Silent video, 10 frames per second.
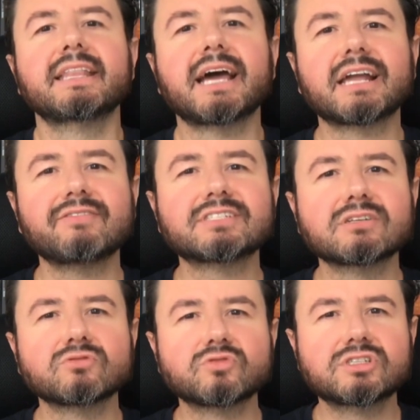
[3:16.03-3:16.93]
E na
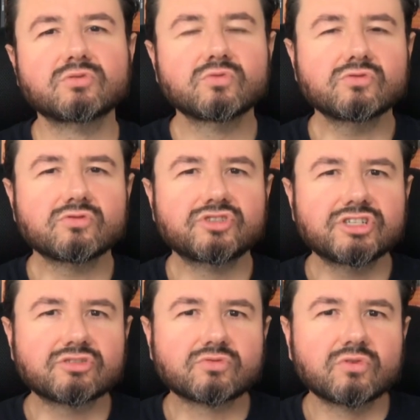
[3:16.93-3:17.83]
gravação do segundo
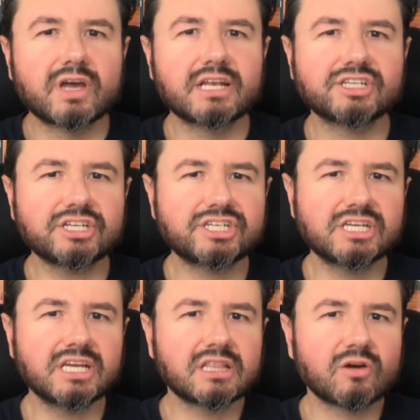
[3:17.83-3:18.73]
disco, ele já
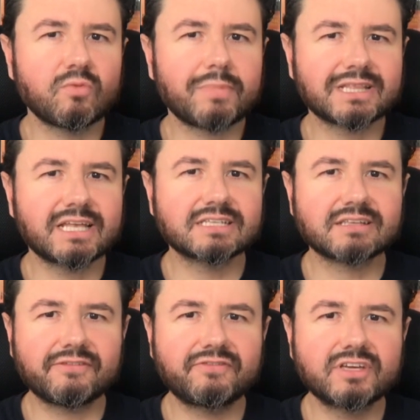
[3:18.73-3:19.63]
tinha então um
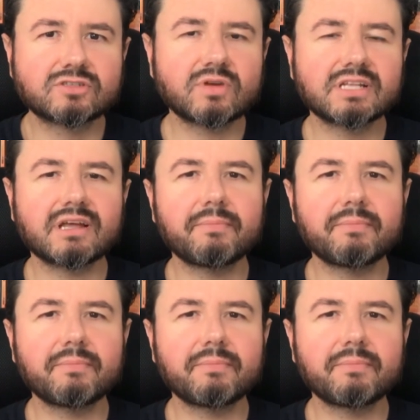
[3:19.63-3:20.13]
baterista fixo ali na